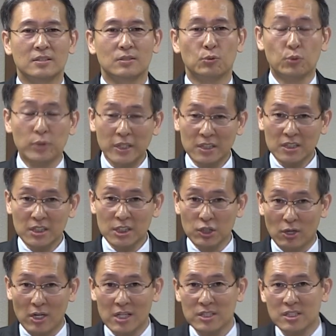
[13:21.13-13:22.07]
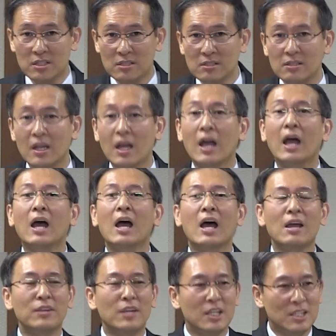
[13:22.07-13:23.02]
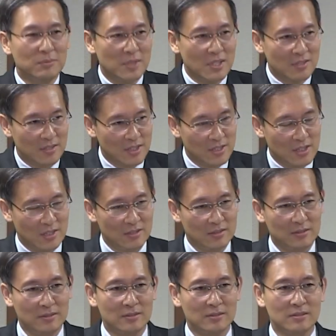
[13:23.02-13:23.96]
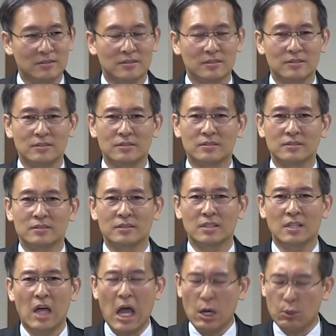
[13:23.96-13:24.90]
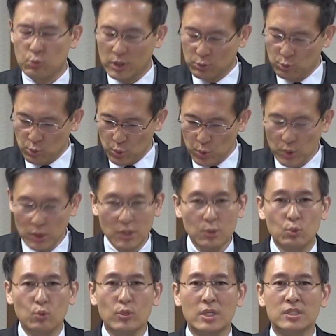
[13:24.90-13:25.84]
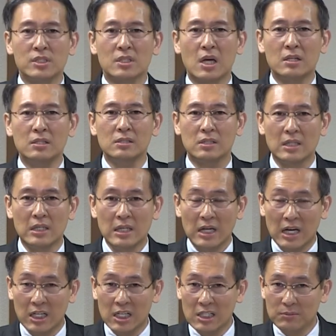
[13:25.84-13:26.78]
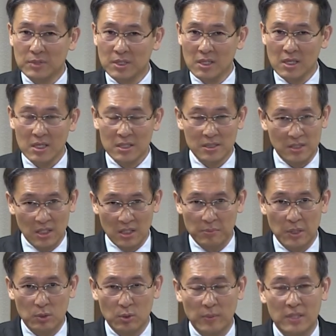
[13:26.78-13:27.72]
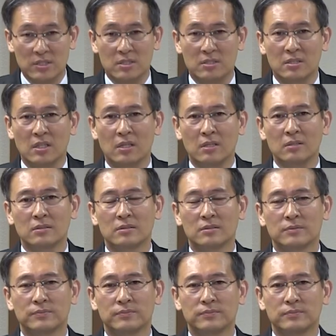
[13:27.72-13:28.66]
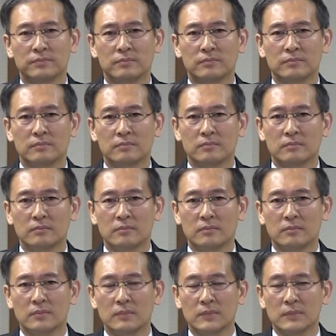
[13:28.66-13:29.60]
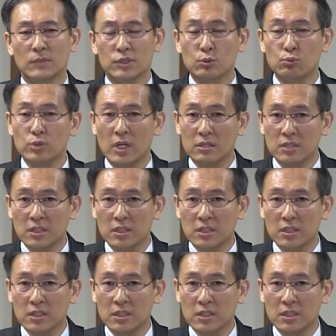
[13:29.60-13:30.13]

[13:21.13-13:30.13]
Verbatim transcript: 우리는 그 11시를 하나님께 드리잖아요. 하루의 최고의 시간을 하나님께 예배로 바친다. 그것이 우리가